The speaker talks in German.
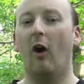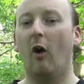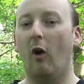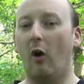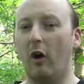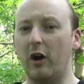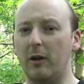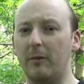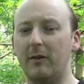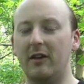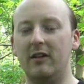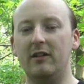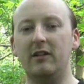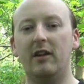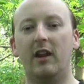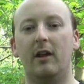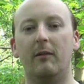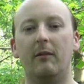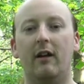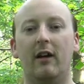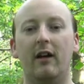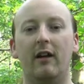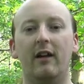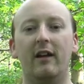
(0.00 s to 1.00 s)
Heute mit dem
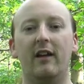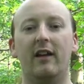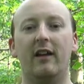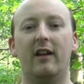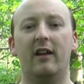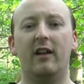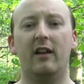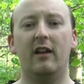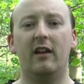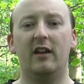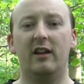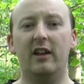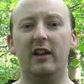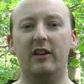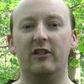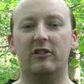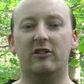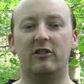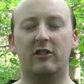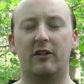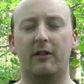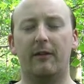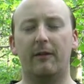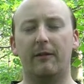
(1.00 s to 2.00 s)
Thema
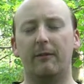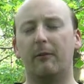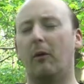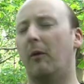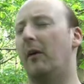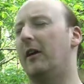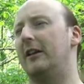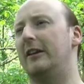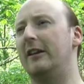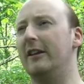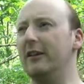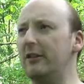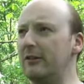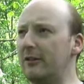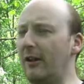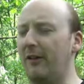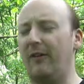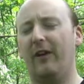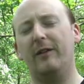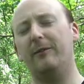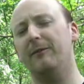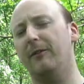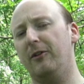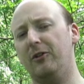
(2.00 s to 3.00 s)
Licht. Moment, Licht, das
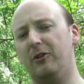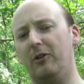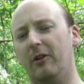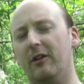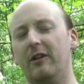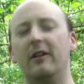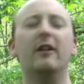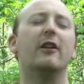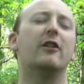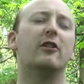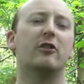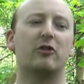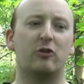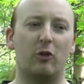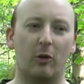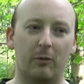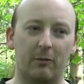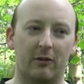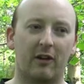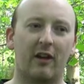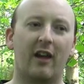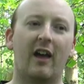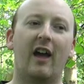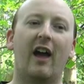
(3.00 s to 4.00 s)
hatten wir schon?
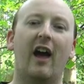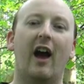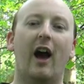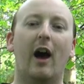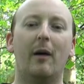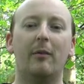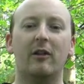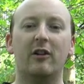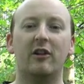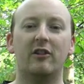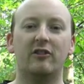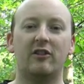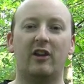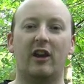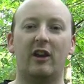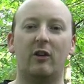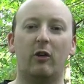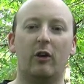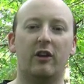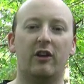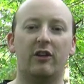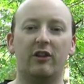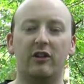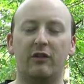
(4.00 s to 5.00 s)
Stimmt. Aber ich rede
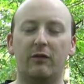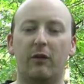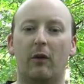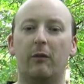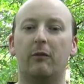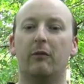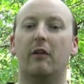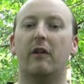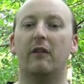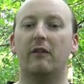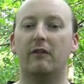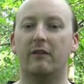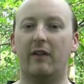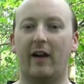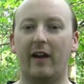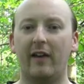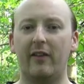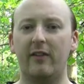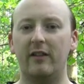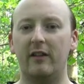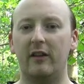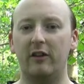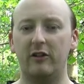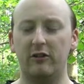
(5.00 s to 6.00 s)
heute nicht vom
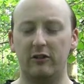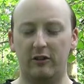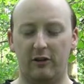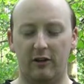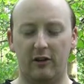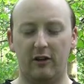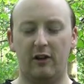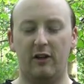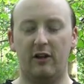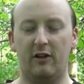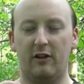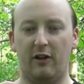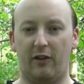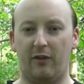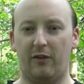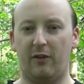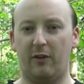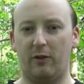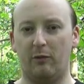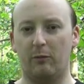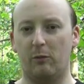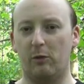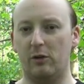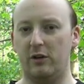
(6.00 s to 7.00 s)
weißen Licht, das ist ja
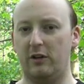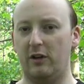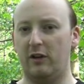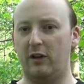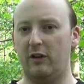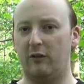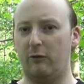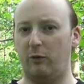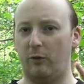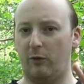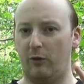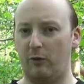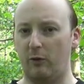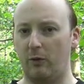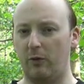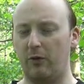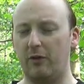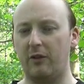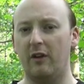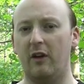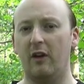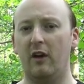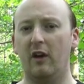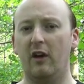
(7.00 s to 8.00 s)
eine
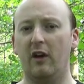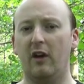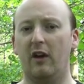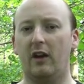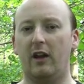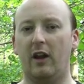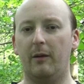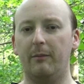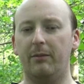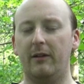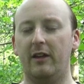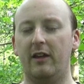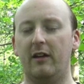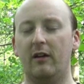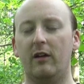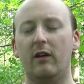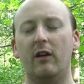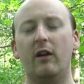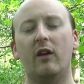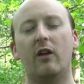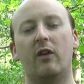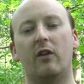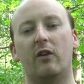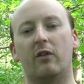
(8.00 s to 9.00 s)
Multifunktionslampe hier,
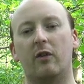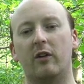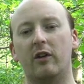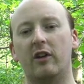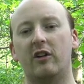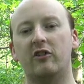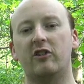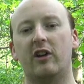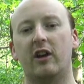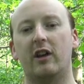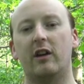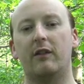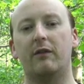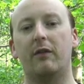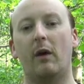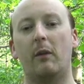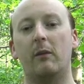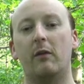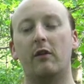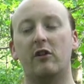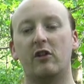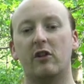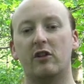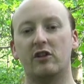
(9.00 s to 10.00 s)
sondern ich rede vom
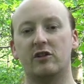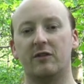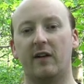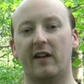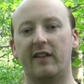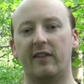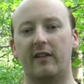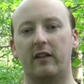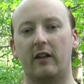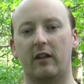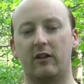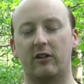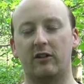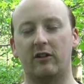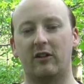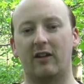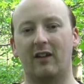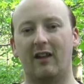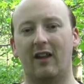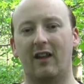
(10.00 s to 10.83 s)
Schwarzlicht.